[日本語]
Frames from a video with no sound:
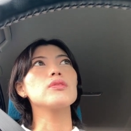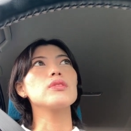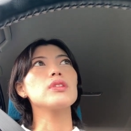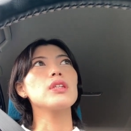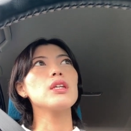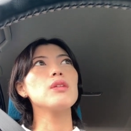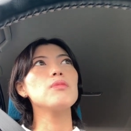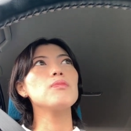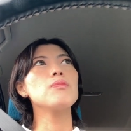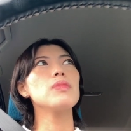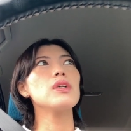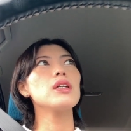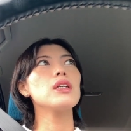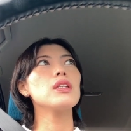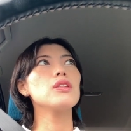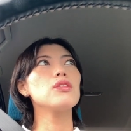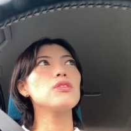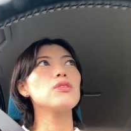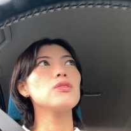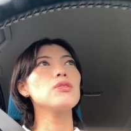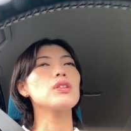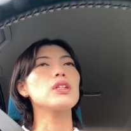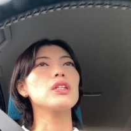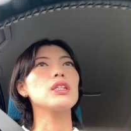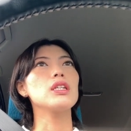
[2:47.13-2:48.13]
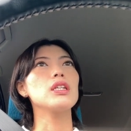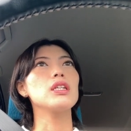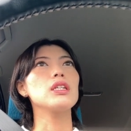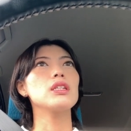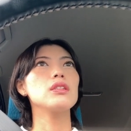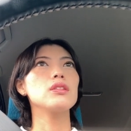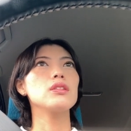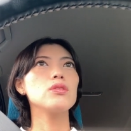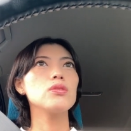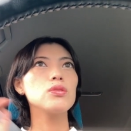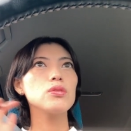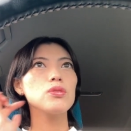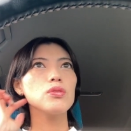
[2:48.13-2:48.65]
現場というかね
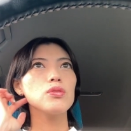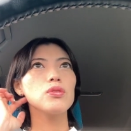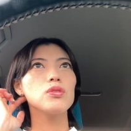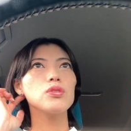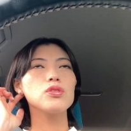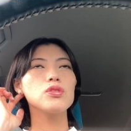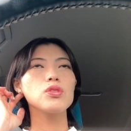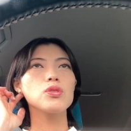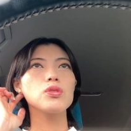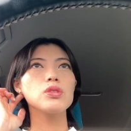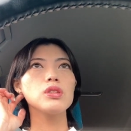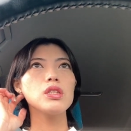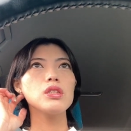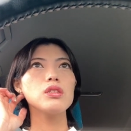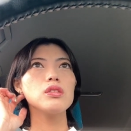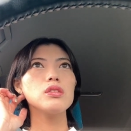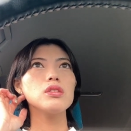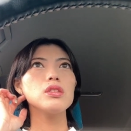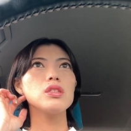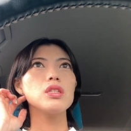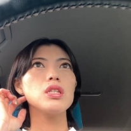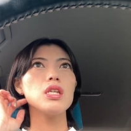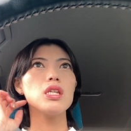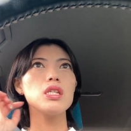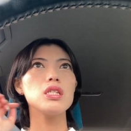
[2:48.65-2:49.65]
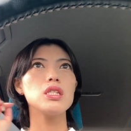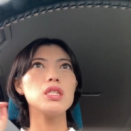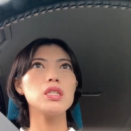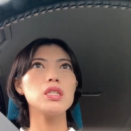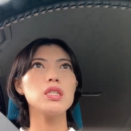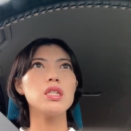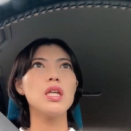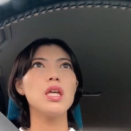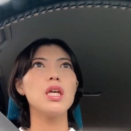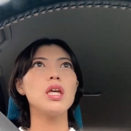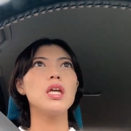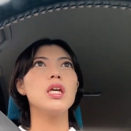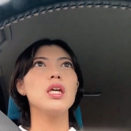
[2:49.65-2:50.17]
人と直接接し
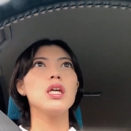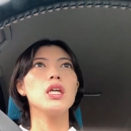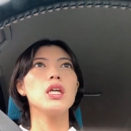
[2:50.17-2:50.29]
て